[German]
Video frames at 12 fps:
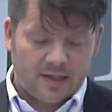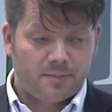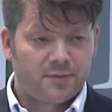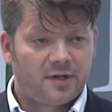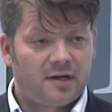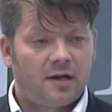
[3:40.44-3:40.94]

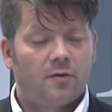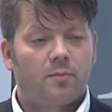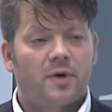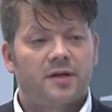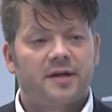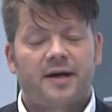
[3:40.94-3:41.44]
haben den
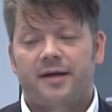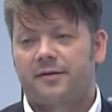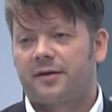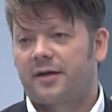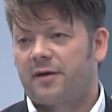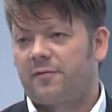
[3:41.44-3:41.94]
Glauben an die
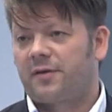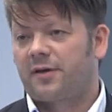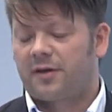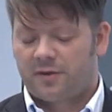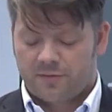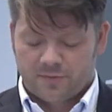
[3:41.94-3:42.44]
eigene Kraft
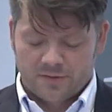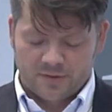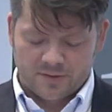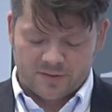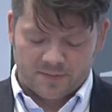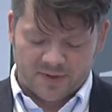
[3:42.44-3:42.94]
der
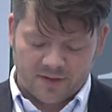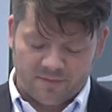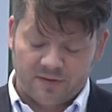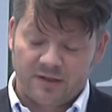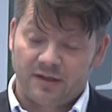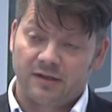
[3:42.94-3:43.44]
Region zum Teil
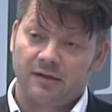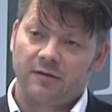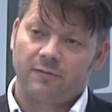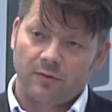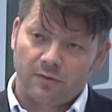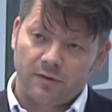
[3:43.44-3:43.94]
verlieren,
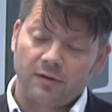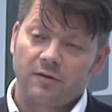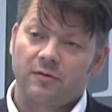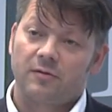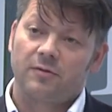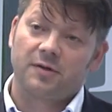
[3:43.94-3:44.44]
verloren
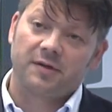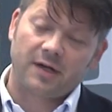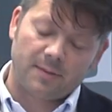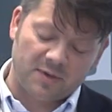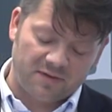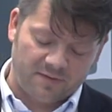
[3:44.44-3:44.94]
oder
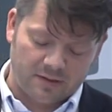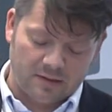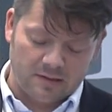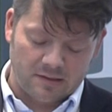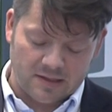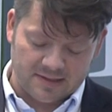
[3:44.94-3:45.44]
damals
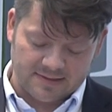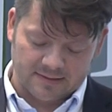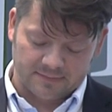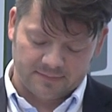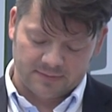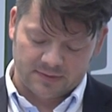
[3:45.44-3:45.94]
fehlen
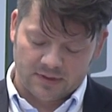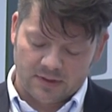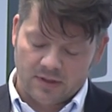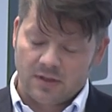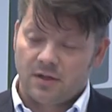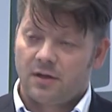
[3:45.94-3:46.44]
lassen.
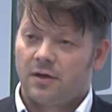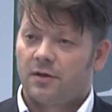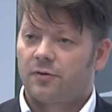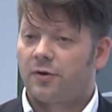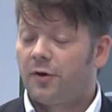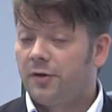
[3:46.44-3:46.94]

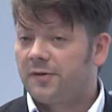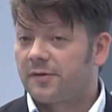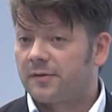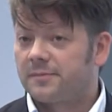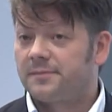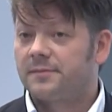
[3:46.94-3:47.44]
Doch
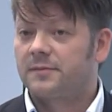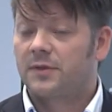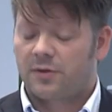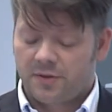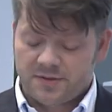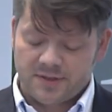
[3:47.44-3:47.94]
heute,
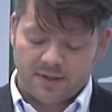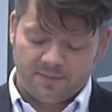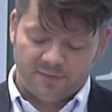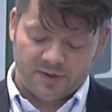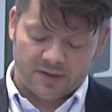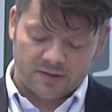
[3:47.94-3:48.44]
heute
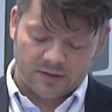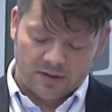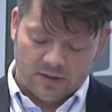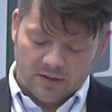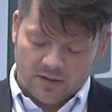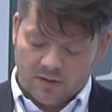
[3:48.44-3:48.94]
haben wir
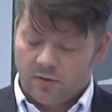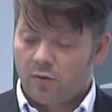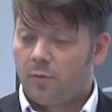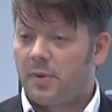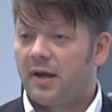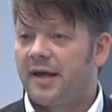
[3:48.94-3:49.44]

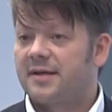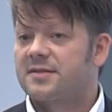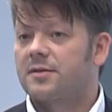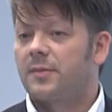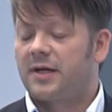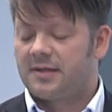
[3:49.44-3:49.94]
Europa
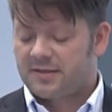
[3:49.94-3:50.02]
längst im